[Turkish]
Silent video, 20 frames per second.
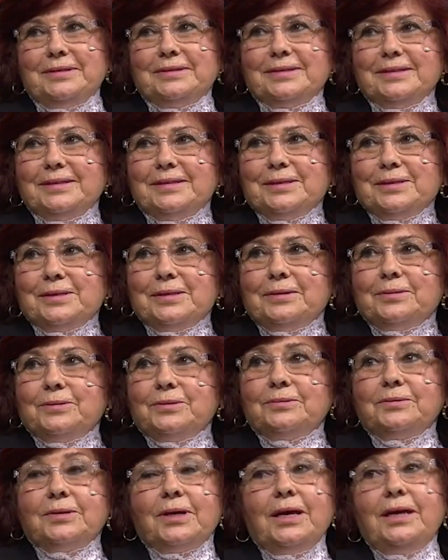Evet.
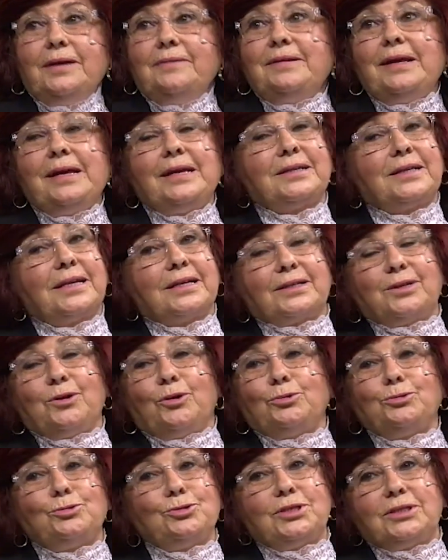Evli erkekle
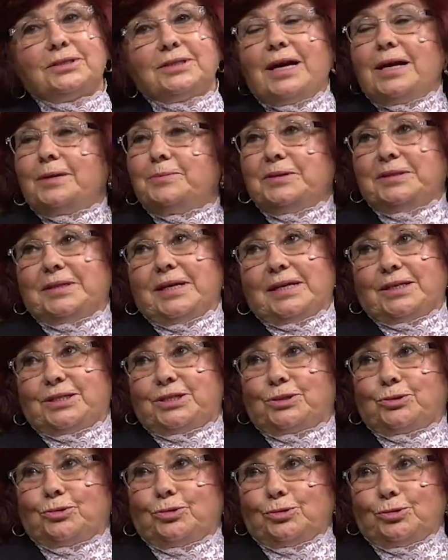olunca daha bir değişik
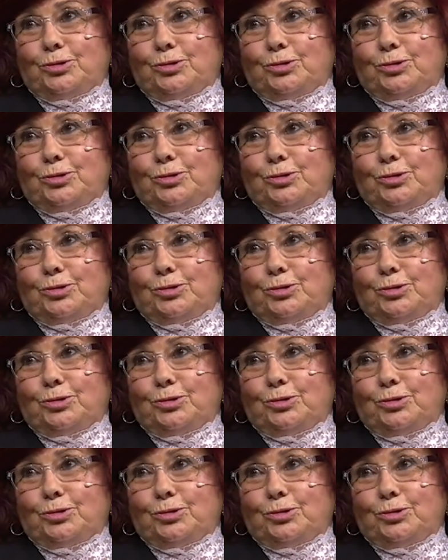oluyor.